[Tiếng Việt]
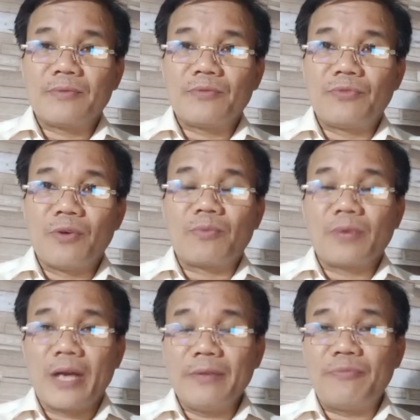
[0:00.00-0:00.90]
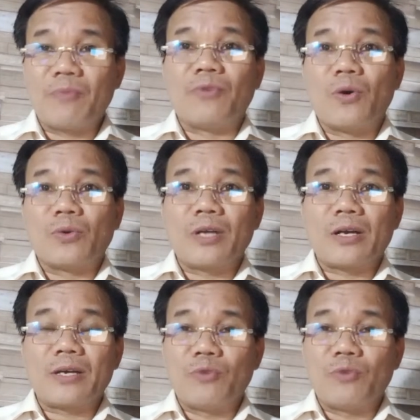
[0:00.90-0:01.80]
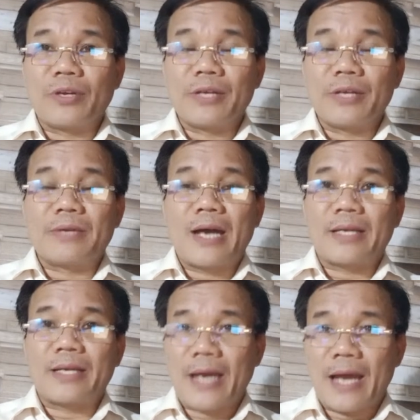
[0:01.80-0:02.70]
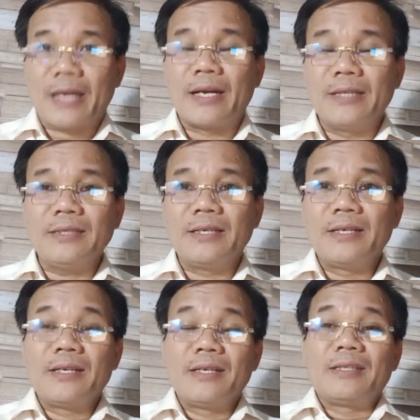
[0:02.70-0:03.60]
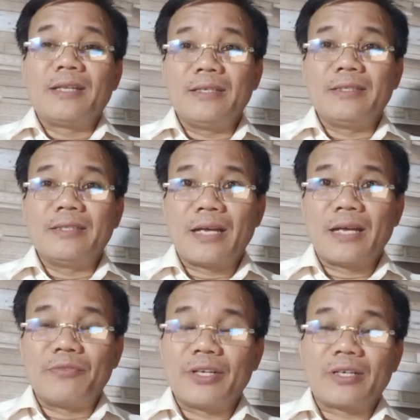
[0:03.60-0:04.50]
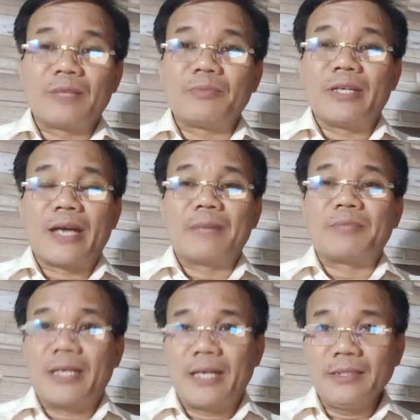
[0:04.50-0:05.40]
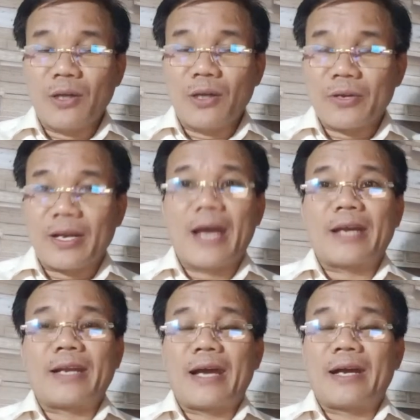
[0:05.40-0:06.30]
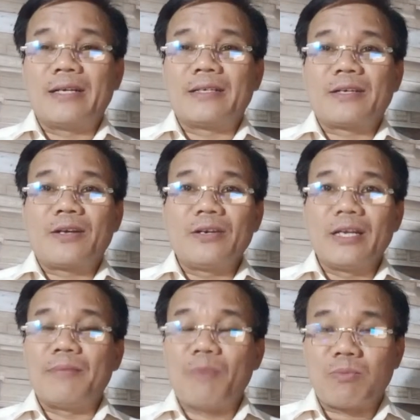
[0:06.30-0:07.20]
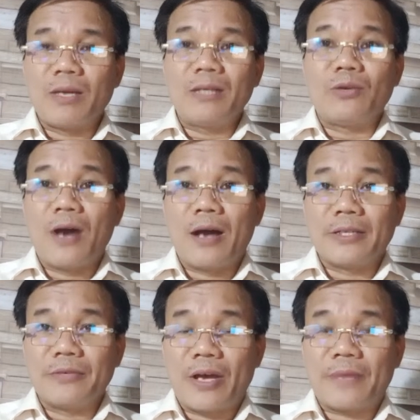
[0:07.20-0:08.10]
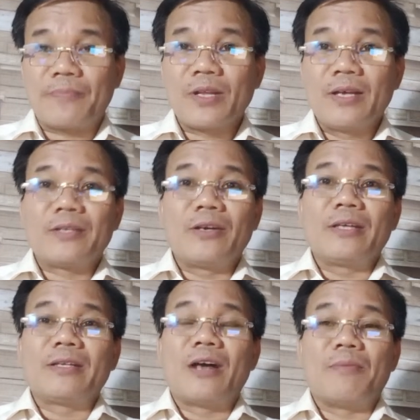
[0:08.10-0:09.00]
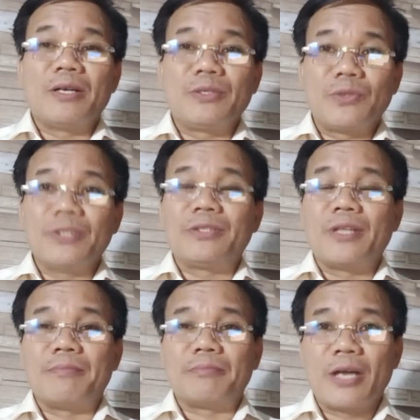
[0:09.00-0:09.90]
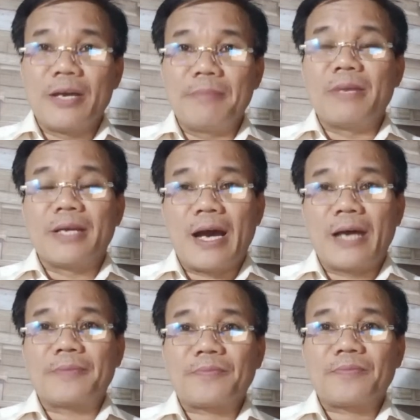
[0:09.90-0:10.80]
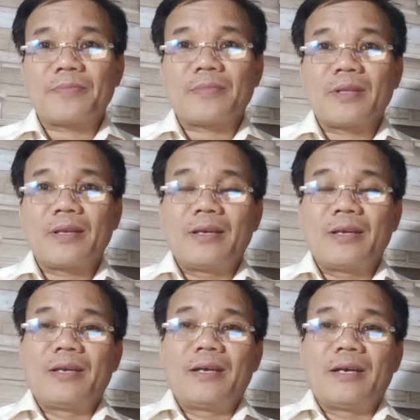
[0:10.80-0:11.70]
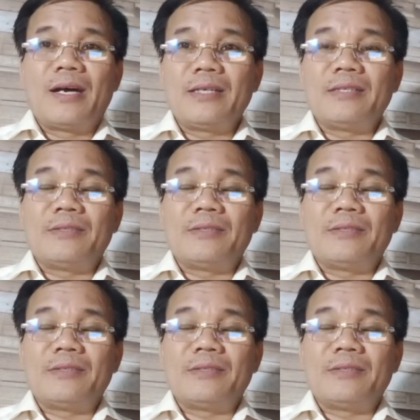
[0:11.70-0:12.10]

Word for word: phục để phục vụ cho cái vụ việc điều tra này càng lớn, thì những thành viên trong Thiền Am sẽ gánh tội càng nặng hơn. Có nghĩa là mục đích của họ như vậy, cho nên họ mới truy tìm thêm bị hại. Ê,